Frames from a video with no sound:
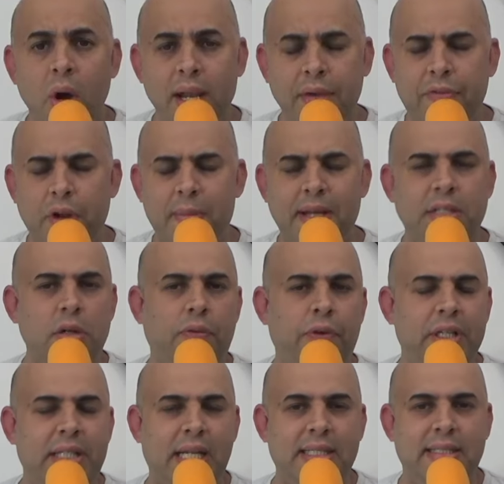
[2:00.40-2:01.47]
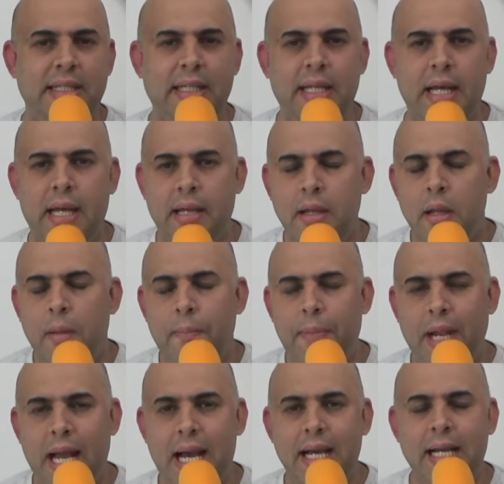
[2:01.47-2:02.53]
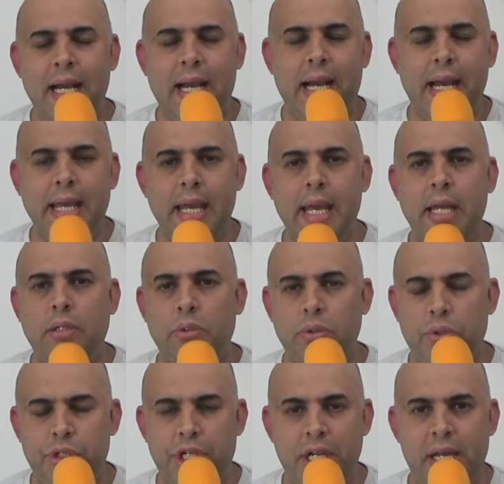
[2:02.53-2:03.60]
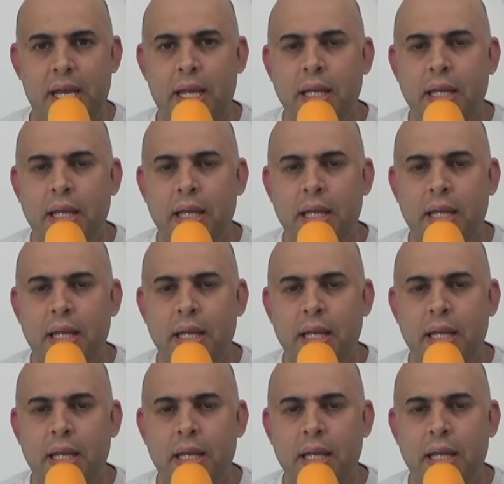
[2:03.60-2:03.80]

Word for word: a informação que foi trazida pela Ana Canhedo, do GE,